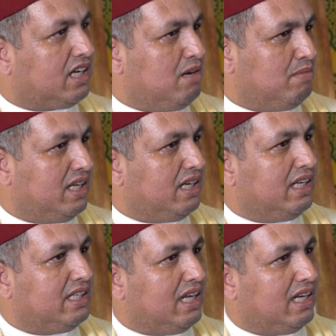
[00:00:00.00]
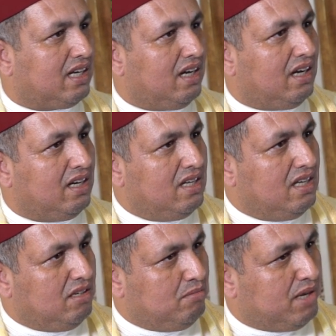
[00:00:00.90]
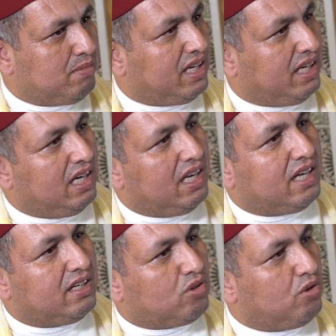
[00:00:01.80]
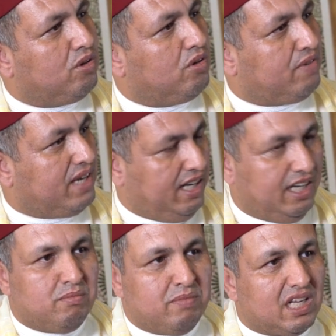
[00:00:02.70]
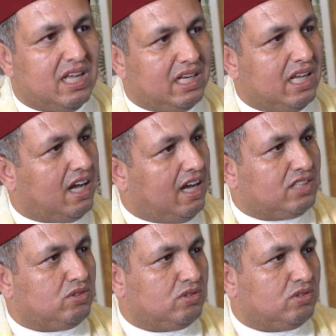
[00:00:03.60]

كاملين لذلك ما يمكن الا نكونوا فرحين بمثل هذه اللقاءات